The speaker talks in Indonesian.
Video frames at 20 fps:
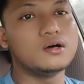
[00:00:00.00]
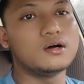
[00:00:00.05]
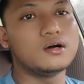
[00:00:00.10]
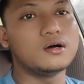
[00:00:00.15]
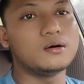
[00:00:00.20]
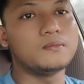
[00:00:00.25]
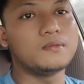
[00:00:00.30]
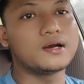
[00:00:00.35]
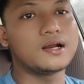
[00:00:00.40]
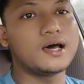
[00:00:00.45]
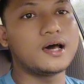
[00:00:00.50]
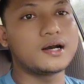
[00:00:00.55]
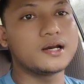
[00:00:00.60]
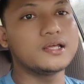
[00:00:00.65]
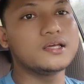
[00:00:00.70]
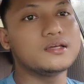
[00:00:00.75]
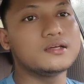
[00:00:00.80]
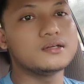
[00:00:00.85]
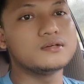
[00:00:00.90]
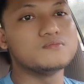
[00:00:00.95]
e,
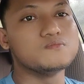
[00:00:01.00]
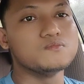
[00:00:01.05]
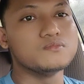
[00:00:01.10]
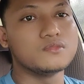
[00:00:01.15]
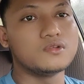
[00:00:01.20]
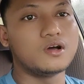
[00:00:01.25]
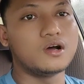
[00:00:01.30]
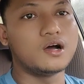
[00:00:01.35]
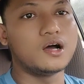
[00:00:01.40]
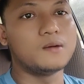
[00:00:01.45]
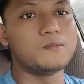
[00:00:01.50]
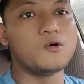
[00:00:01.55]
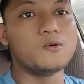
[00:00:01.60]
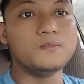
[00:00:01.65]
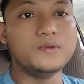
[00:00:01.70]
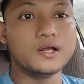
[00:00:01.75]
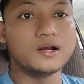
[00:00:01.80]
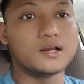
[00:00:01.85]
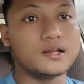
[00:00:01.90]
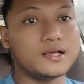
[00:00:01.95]
menarik e,
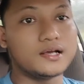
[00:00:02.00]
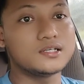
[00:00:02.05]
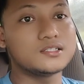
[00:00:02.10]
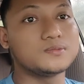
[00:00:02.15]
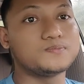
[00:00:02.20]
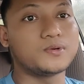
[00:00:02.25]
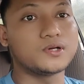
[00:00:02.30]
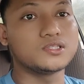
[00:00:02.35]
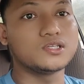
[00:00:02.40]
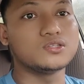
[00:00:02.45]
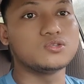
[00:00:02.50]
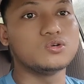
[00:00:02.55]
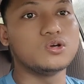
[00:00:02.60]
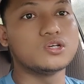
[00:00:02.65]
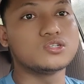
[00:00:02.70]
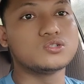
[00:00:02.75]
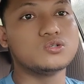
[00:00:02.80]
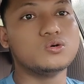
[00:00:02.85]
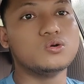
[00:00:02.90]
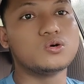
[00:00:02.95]
mobil ya seperti itu ya
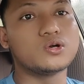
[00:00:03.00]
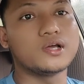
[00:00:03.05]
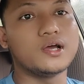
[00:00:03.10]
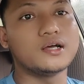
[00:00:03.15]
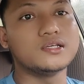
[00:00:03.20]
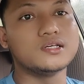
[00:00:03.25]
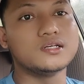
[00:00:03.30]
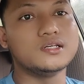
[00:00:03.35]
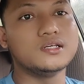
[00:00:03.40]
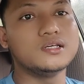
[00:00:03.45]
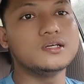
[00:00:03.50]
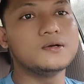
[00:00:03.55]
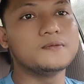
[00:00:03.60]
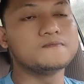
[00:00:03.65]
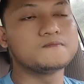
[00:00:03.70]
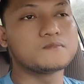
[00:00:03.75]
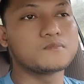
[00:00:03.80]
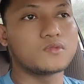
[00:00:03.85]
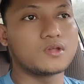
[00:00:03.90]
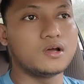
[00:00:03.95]
sedulur ya. Jadi
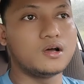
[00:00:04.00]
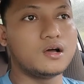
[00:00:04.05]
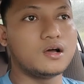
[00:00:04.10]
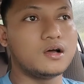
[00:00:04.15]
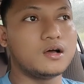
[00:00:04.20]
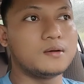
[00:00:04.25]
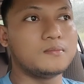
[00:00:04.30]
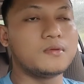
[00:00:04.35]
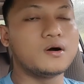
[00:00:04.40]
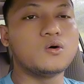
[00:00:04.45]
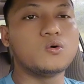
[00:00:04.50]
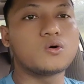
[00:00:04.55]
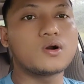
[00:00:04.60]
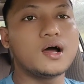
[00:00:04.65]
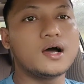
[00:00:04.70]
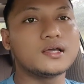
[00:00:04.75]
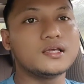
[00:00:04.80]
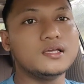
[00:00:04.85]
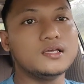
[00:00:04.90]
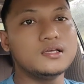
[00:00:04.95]
e,
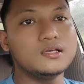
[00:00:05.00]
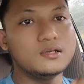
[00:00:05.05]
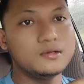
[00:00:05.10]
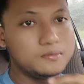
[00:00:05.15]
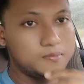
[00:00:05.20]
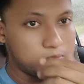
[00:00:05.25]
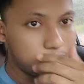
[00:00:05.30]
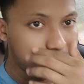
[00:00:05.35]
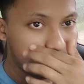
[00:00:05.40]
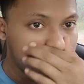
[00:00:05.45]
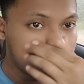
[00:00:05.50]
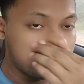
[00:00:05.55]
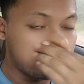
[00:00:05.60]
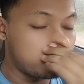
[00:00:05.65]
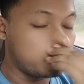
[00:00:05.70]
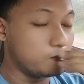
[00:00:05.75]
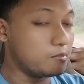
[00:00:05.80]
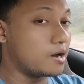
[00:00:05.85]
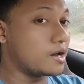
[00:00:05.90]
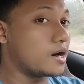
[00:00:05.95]
mengurangi
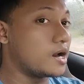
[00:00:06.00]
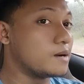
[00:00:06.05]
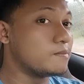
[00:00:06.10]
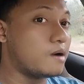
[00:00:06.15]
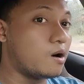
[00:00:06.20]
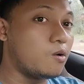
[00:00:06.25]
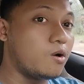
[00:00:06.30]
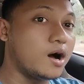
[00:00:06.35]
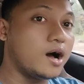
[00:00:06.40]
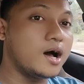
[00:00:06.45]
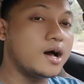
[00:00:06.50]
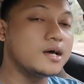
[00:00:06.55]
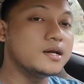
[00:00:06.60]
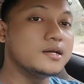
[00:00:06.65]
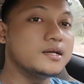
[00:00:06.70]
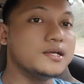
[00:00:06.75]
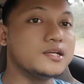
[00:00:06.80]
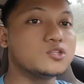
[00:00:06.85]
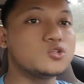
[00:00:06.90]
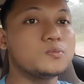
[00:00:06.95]
barang
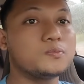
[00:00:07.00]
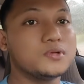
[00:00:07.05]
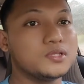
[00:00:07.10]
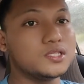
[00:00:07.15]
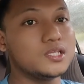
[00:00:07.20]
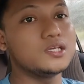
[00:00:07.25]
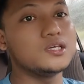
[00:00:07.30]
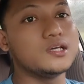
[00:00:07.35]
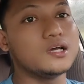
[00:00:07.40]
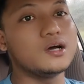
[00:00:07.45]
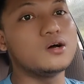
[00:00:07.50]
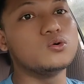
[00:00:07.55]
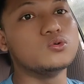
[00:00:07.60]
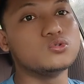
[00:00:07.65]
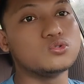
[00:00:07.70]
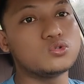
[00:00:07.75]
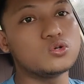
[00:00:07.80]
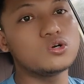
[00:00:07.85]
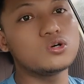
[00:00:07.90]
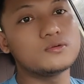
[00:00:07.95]
bawaan itu penting ya
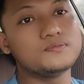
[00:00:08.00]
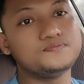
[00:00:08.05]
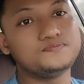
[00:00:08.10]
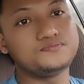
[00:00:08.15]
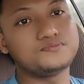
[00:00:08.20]
untuk